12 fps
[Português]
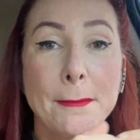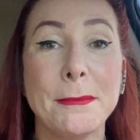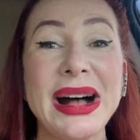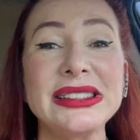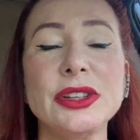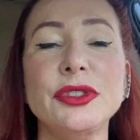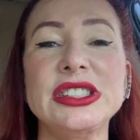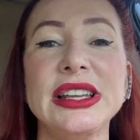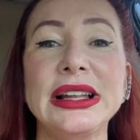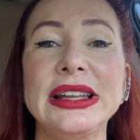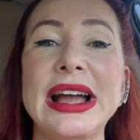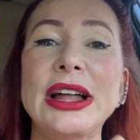Basta
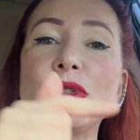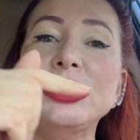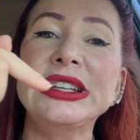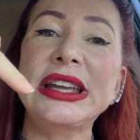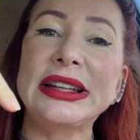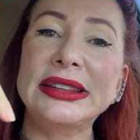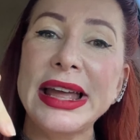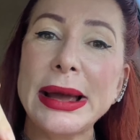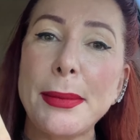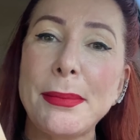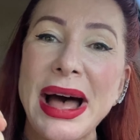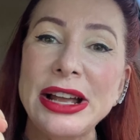você clicar no link que tem
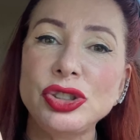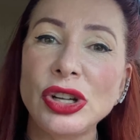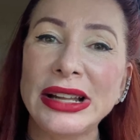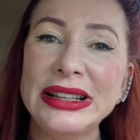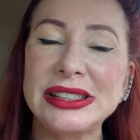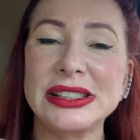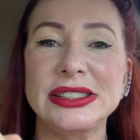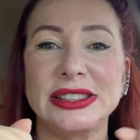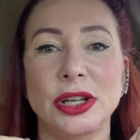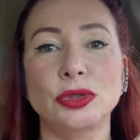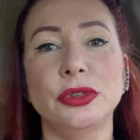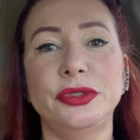abaixo na
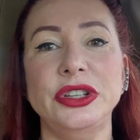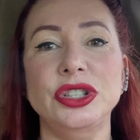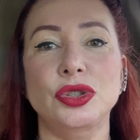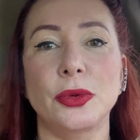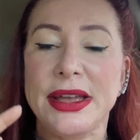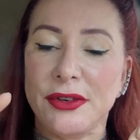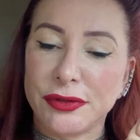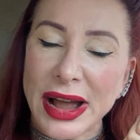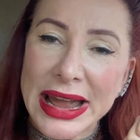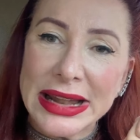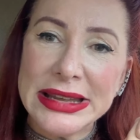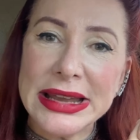descrição do vídeo.
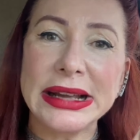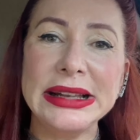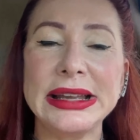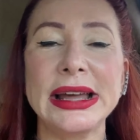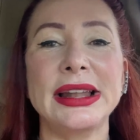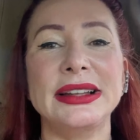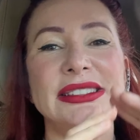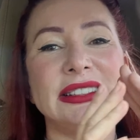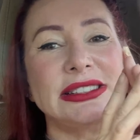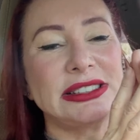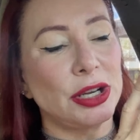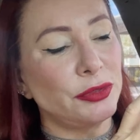Vai ali, clica na
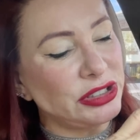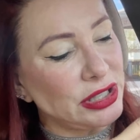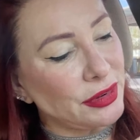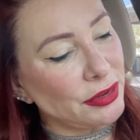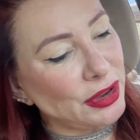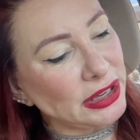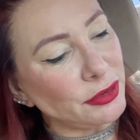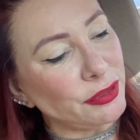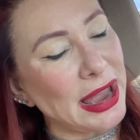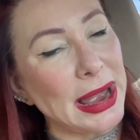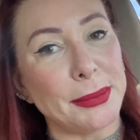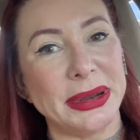descrição, você vai ver que
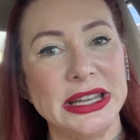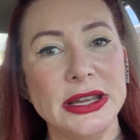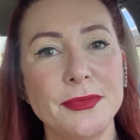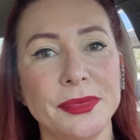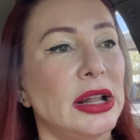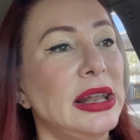vai abrir.